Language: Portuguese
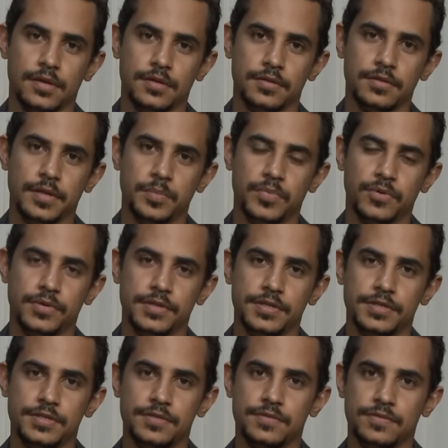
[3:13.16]

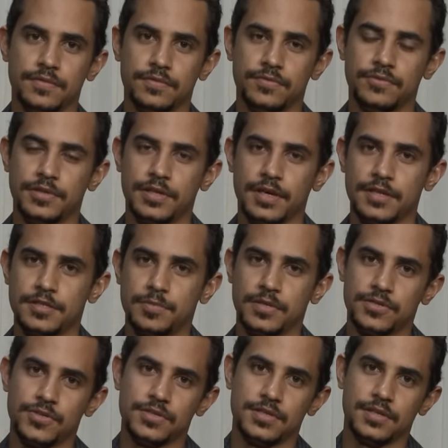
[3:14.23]
depois ficasse para
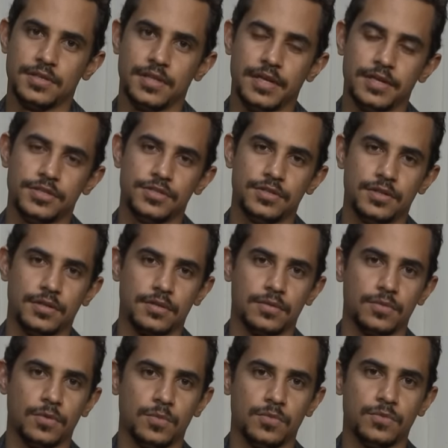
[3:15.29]
a sociedade, né?
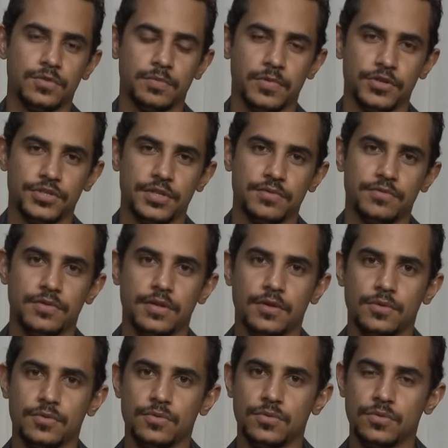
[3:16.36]
como projeto
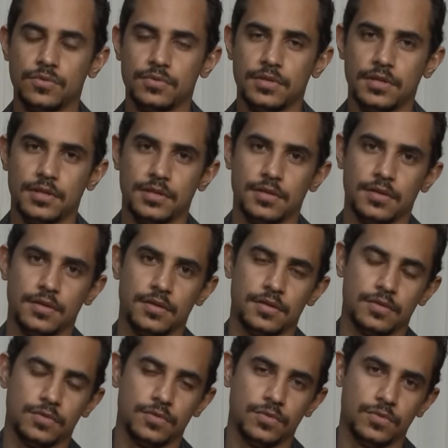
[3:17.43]
final do, da,
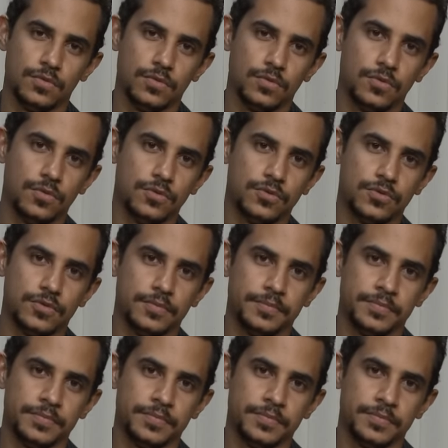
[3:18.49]
do curso.